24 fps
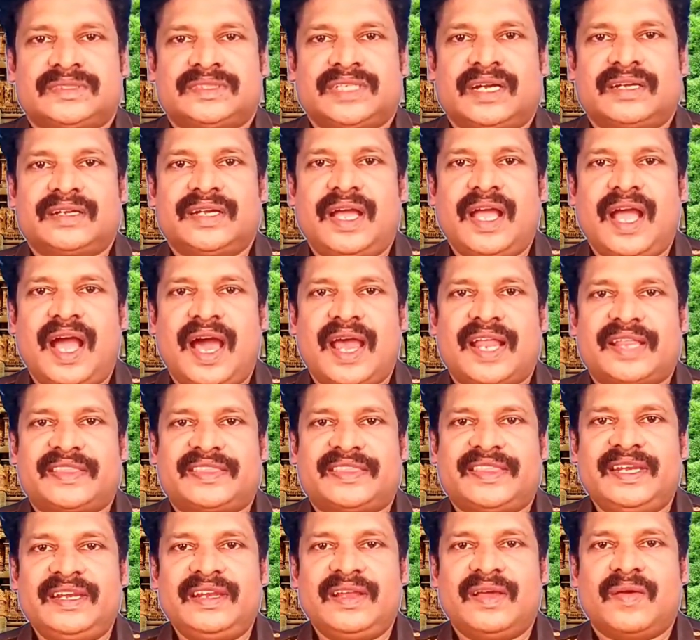சங்க
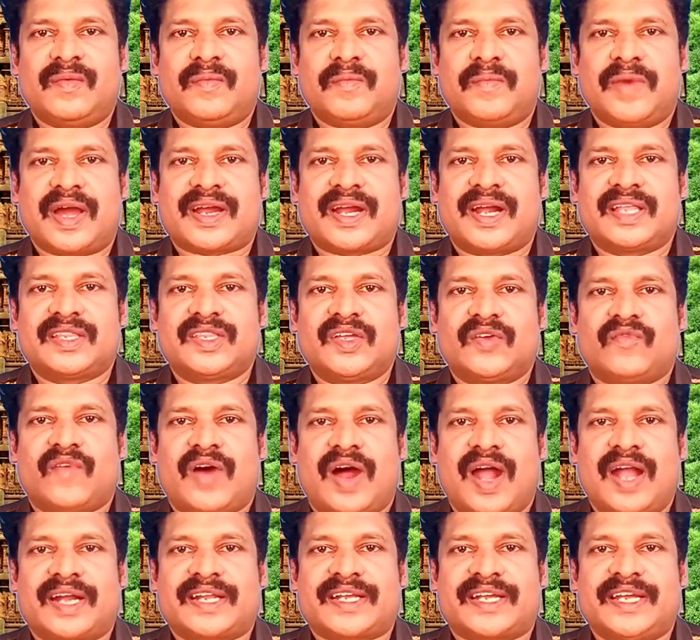காலத்தில் மக்களது
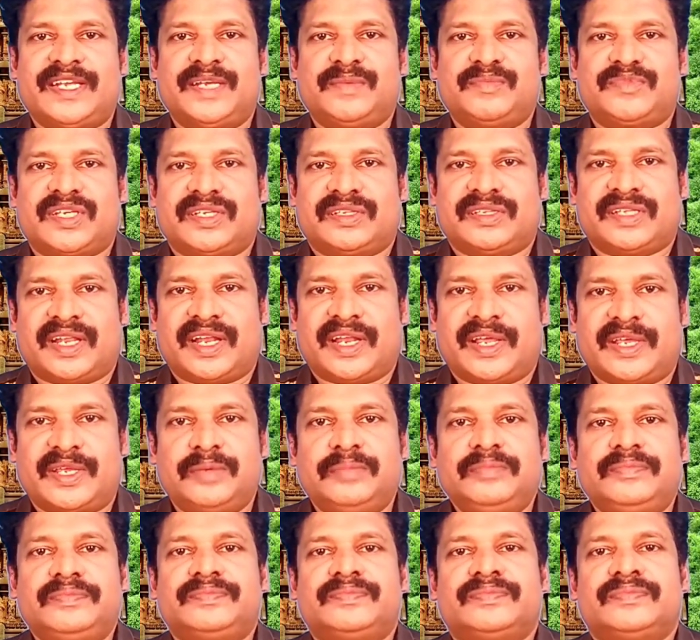வாழ்க்கையும்
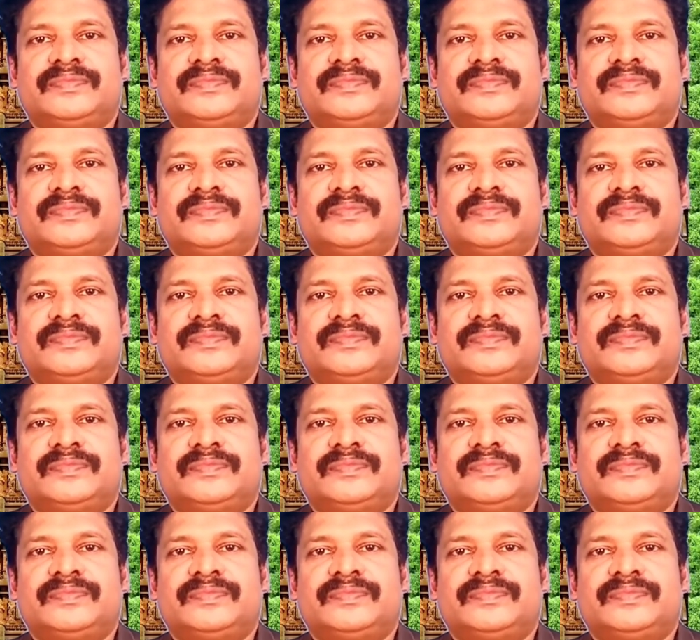சிந்தனையும்